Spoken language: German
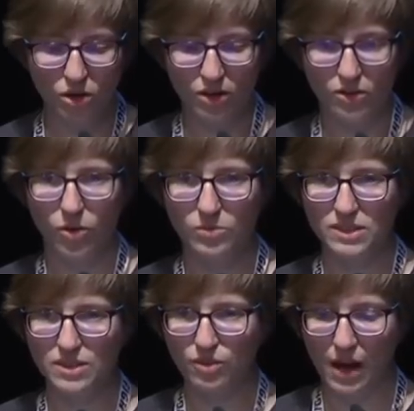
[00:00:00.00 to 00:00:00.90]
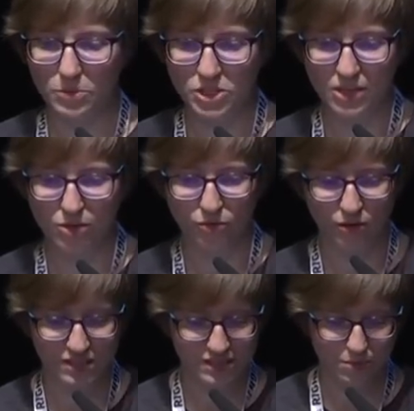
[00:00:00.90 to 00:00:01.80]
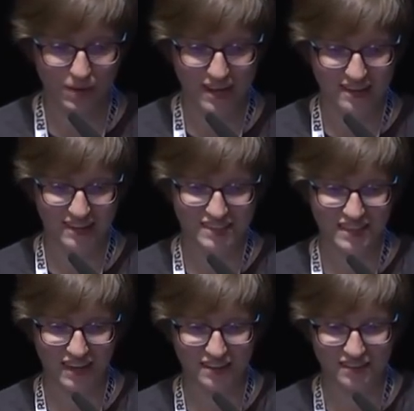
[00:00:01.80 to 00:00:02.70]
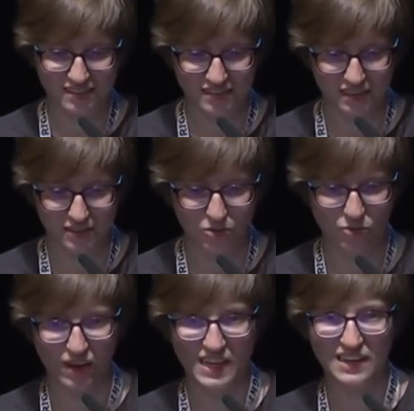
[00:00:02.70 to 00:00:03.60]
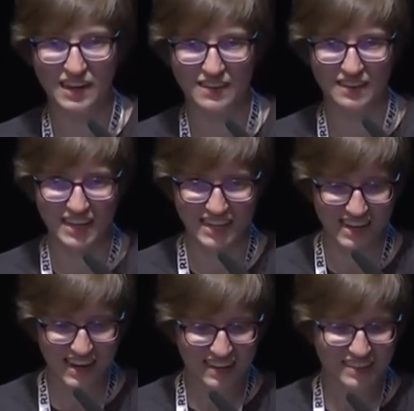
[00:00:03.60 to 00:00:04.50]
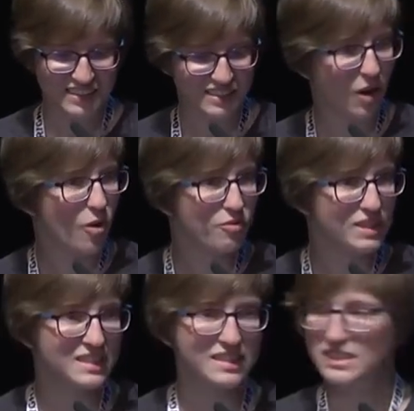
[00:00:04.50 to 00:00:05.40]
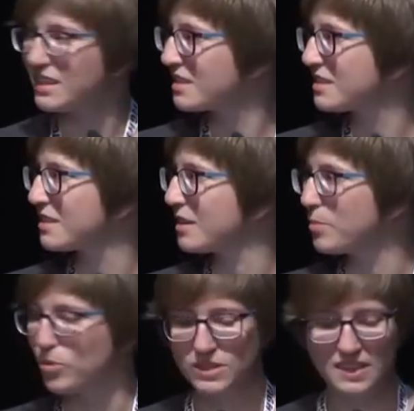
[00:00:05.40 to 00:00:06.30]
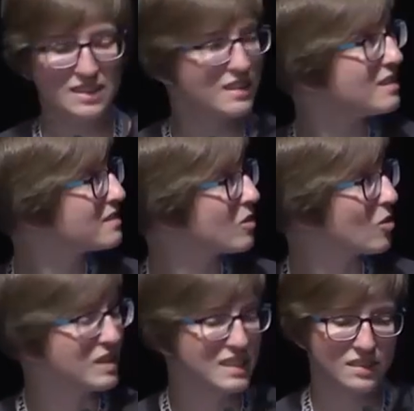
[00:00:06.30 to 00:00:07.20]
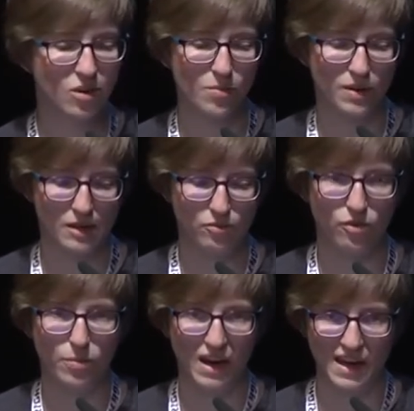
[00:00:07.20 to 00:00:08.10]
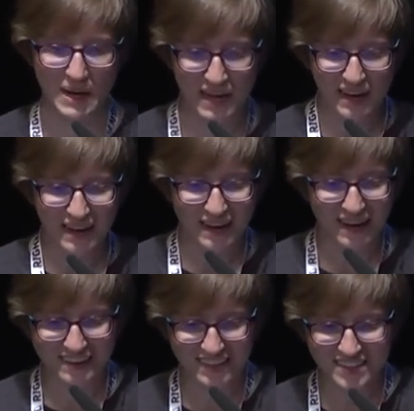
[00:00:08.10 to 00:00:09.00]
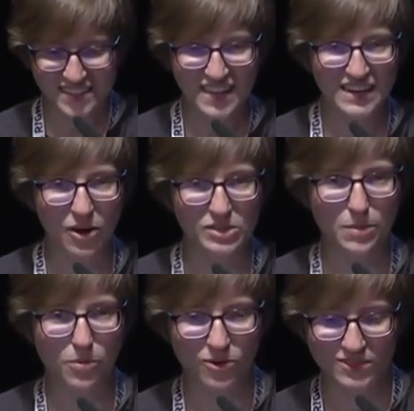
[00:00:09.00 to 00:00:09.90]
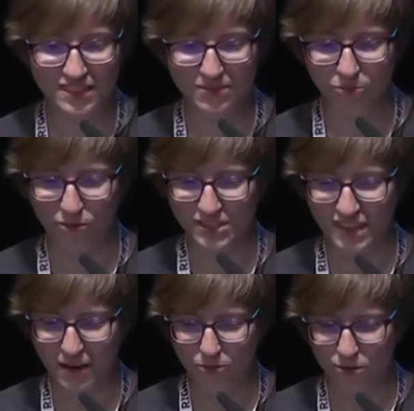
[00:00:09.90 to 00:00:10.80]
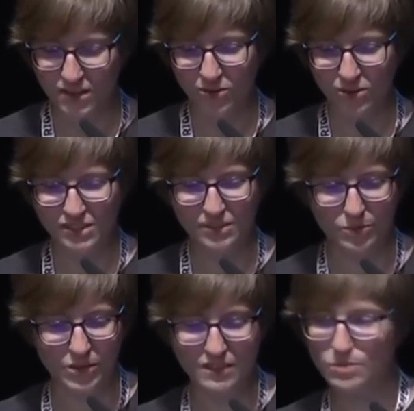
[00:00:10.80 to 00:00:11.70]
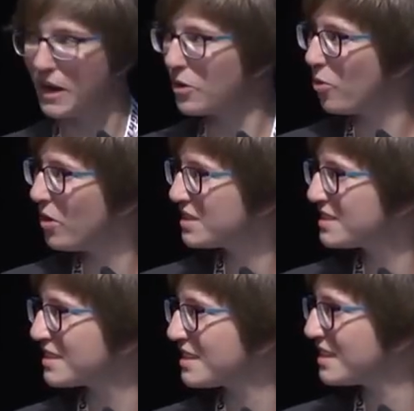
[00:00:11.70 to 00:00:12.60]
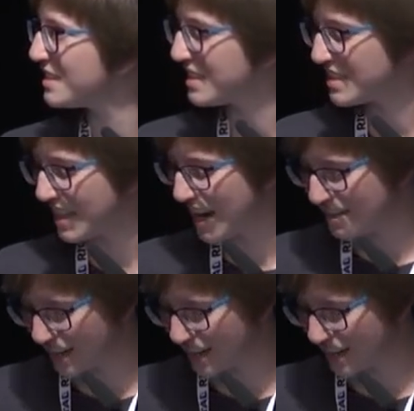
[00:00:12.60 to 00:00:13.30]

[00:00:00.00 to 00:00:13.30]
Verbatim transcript: können, um die Verabschiedung von diesen Plänen letzten Endes äh, zu verhindern. Denn das ist auch wichtig, das äh, Prozedere ist noch nicht komplett vorbei. Äh, das ist dann auch der Punkt im Vortrag, wo ihr euch zumindest mal kurz äh, den Slide